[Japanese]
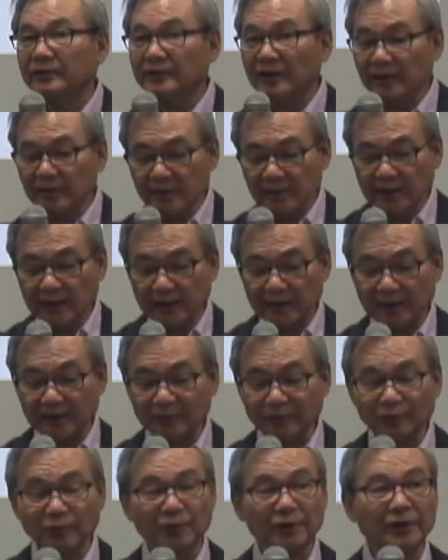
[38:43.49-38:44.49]
天から
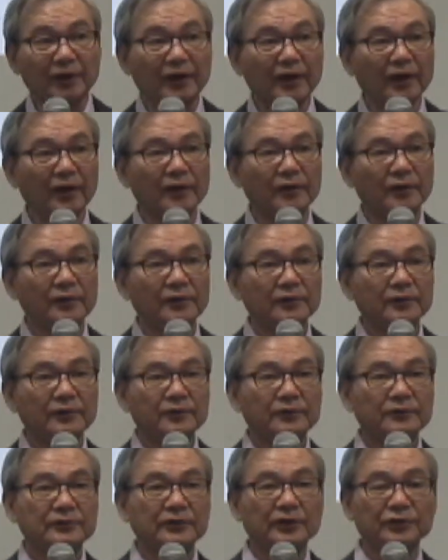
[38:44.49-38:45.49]
の声が
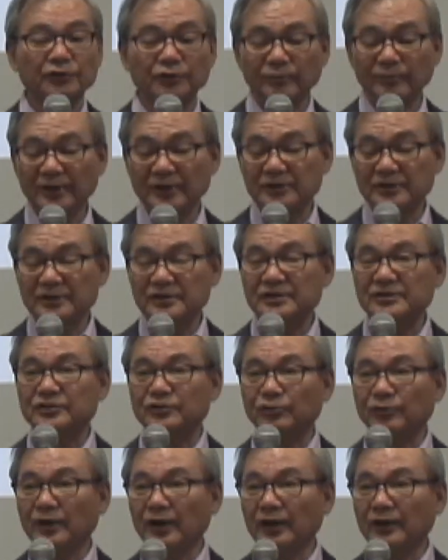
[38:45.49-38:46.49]
例えば
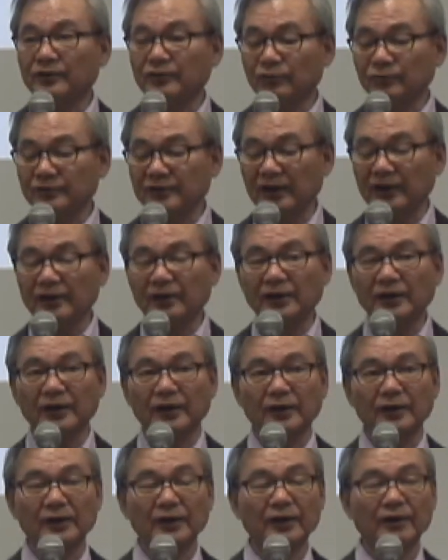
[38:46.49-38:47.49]
キリストがヨルダン
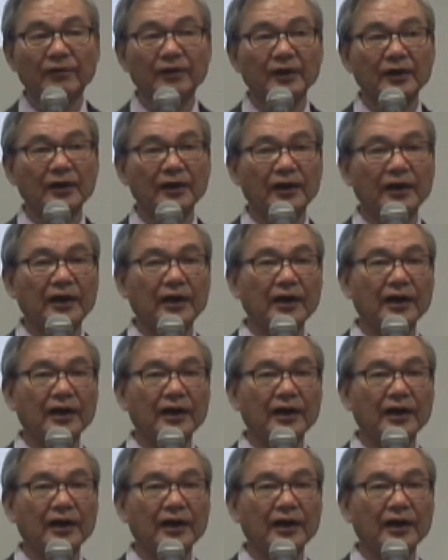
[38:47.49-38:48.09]
川から